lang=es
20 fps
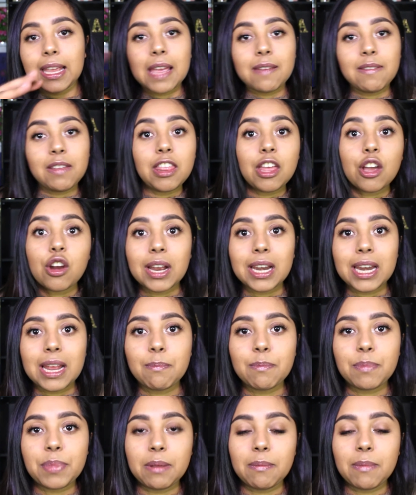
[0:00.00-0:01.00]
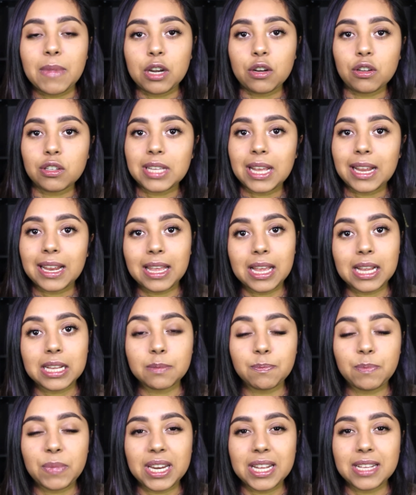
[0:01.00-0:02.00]
qué video querían primero, o sea, qué
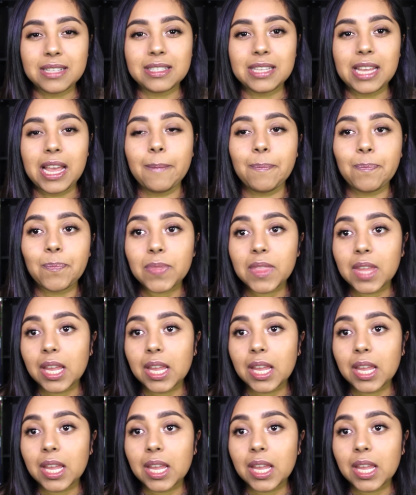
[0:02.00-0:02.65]
experiencia.